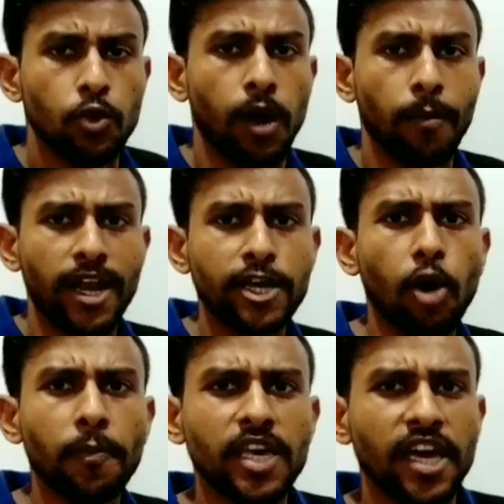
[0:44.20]
तो हमारा
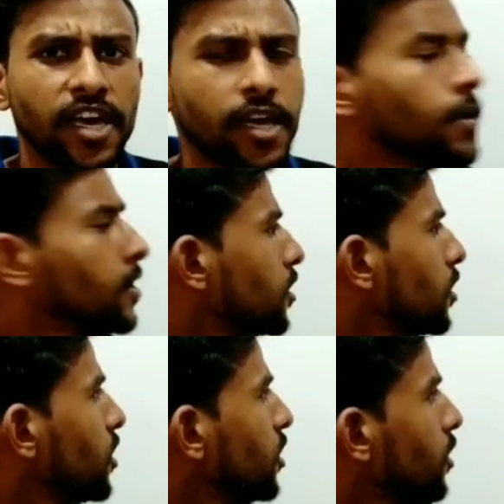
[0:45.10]
टॉपिक है
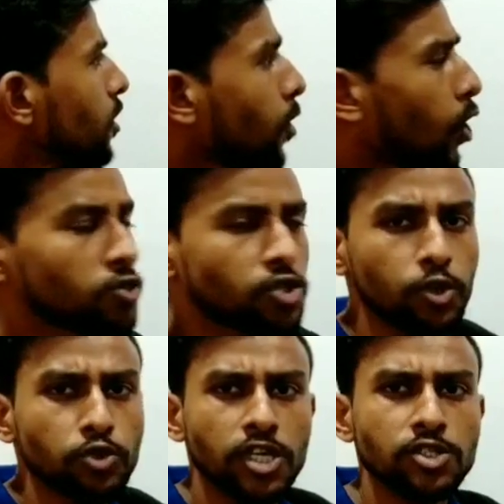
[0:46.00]
कि
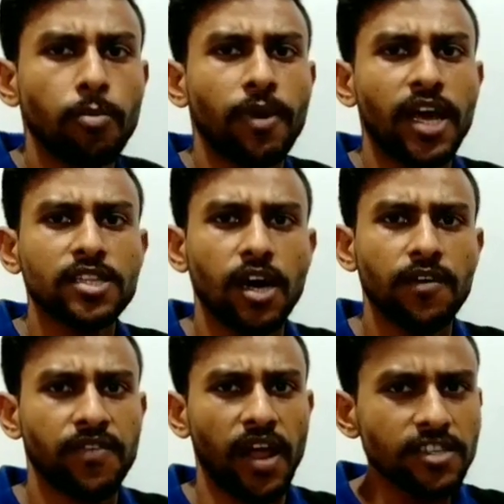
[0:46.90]
कॉन्स्टिट्यूशन जो बना था
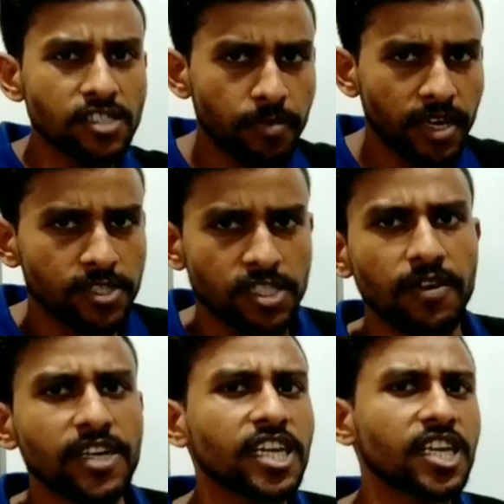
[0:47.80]
फ्रांस में
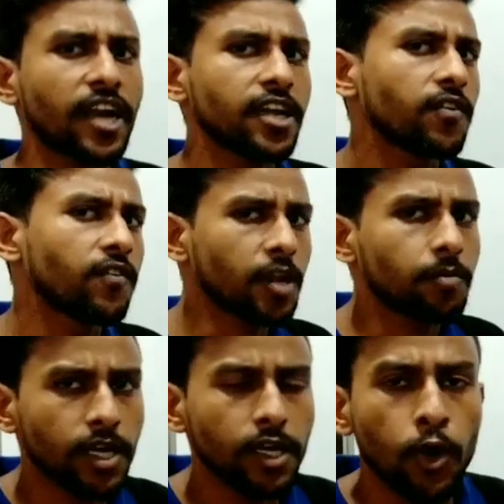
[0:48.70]
सेवनटीन
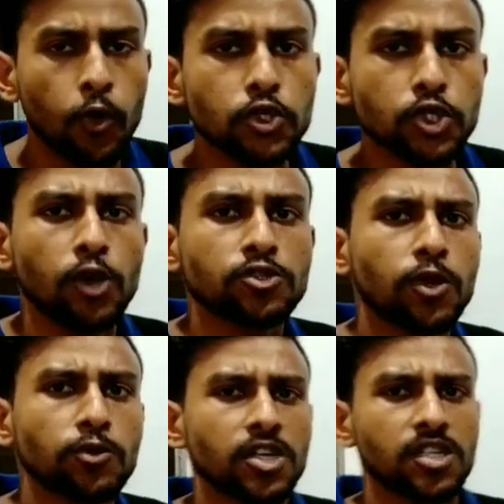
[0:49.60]
में उस
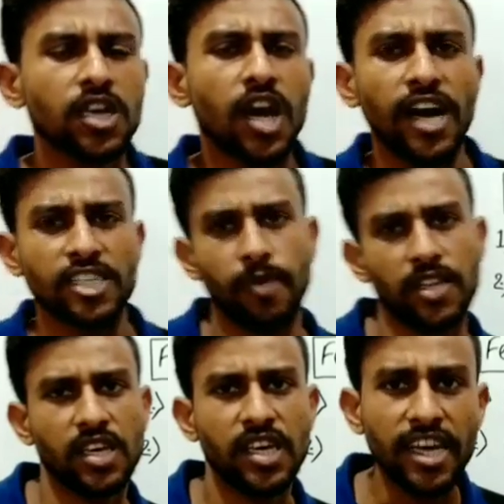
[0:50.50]
कॉन्स्टिट्यूशन की खास
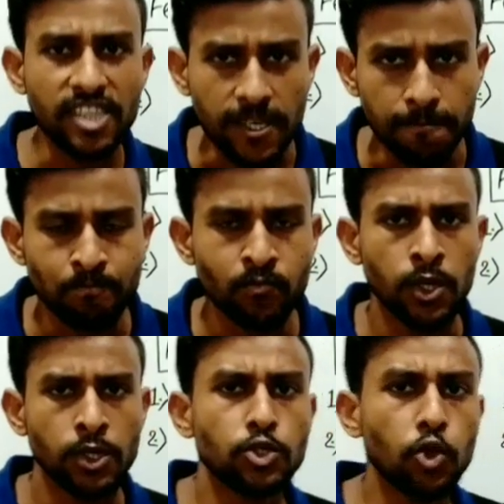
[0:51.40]
बातें क्या थी
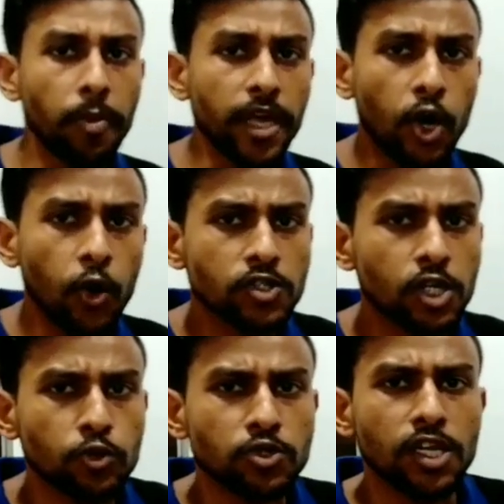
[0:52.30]
जो भी
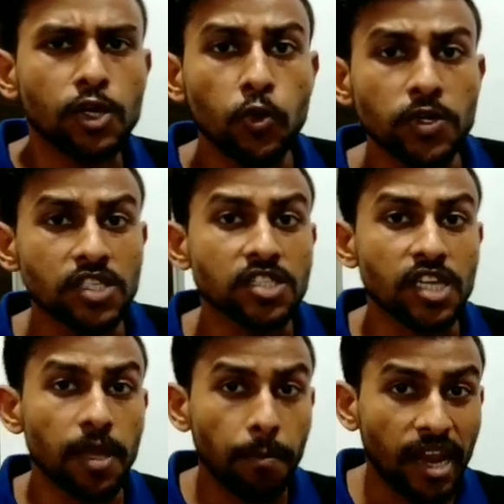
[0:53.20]
कॉन्स्टिट्यूशन लुइस
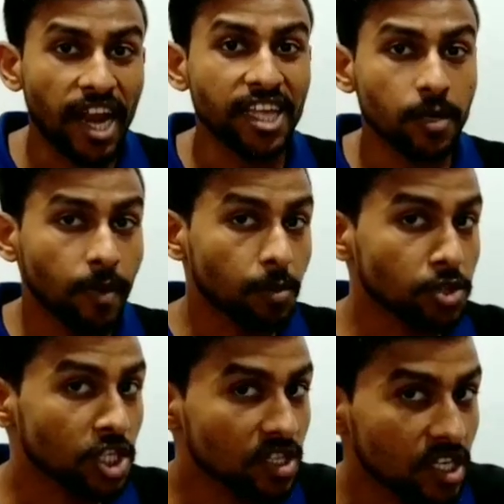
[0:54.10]
सिस्टे ने बनाने की
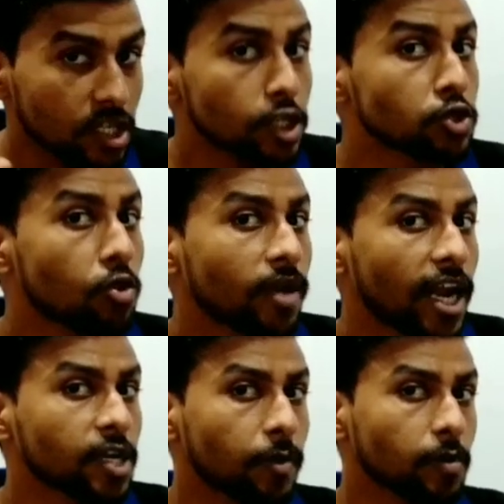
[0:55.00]
परमिशन दी किसको
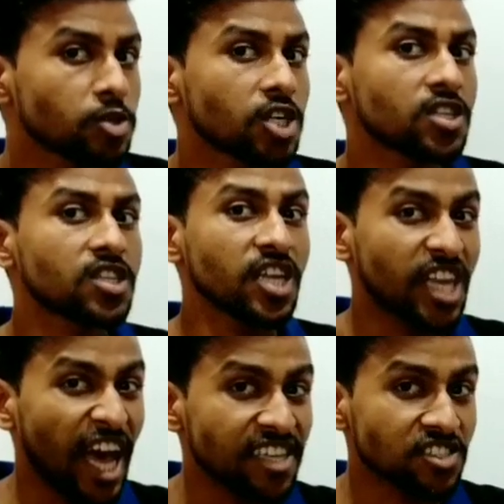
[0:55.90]
बनाने की परमिशन दी थी
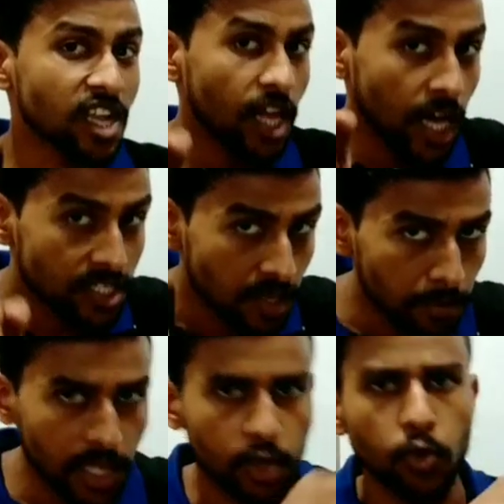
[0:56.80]
नेशनल
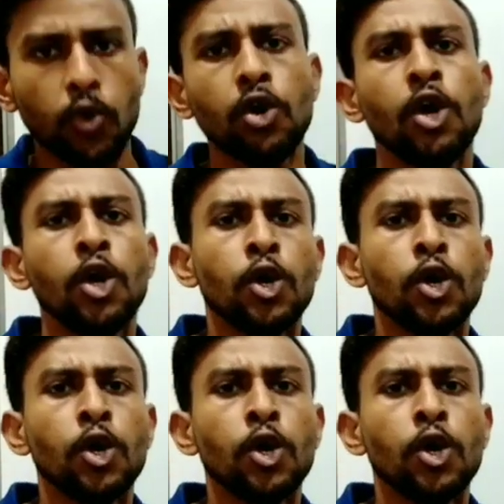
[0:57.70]
असेंबली को